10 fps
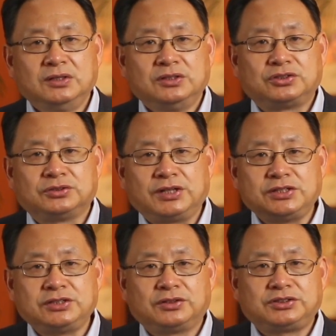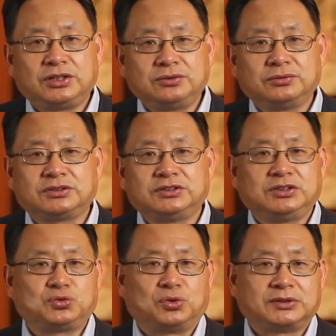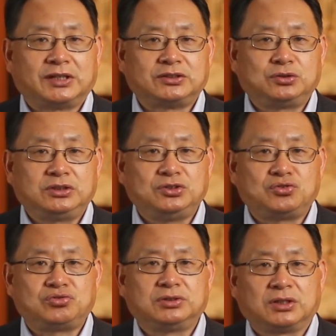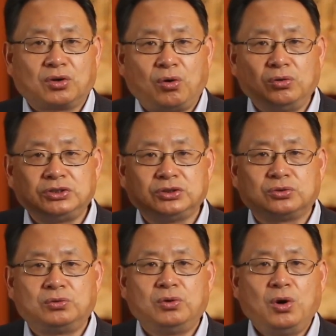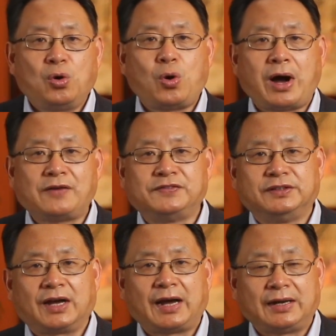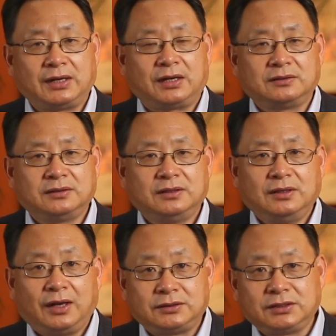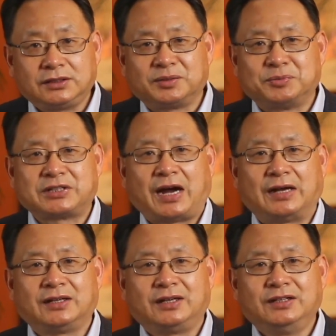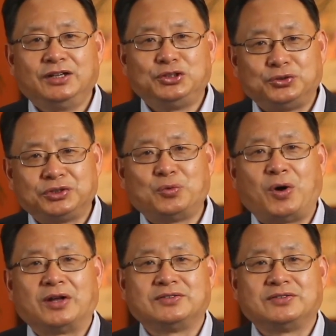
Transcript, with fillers: 首先是要监控自己所在地区的空气中花粉的含量。哎，这个怎么查呢？有一个网